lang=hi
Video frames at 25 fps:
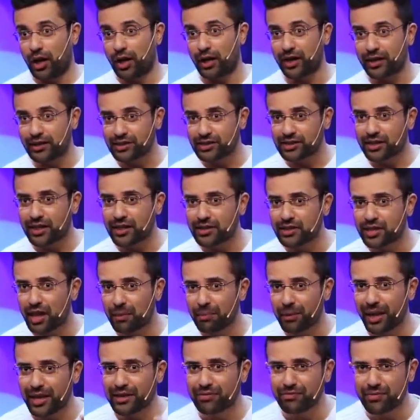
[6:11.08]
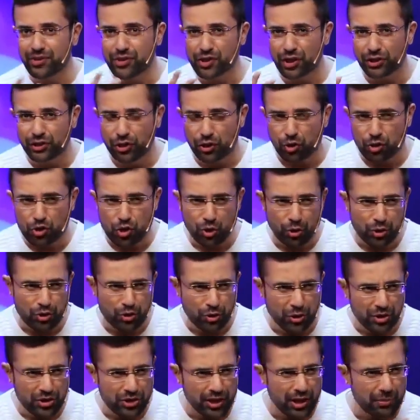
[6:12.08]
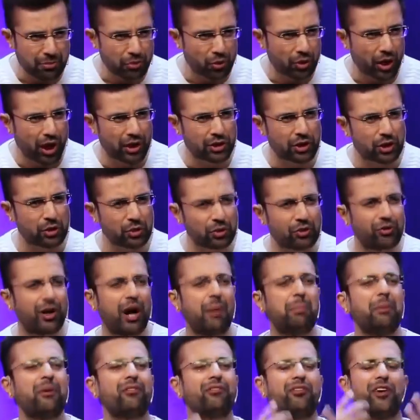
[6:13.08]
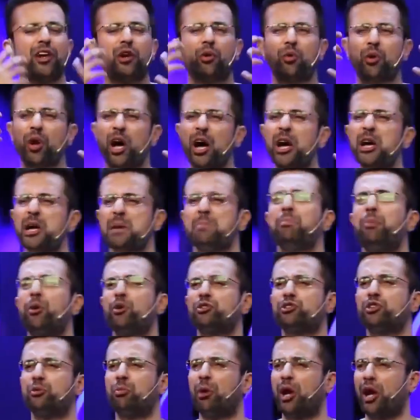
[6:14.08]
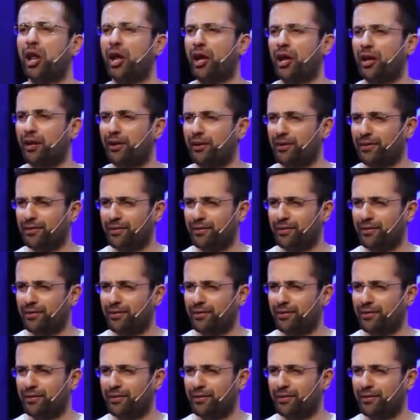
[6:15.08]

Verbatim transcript: अगर इस तरह से आप लाइफ में चलते हो छोटे छोटे स्टेप्स उठाते हो तो वहां पर फेल होना इम्पॉसिबल है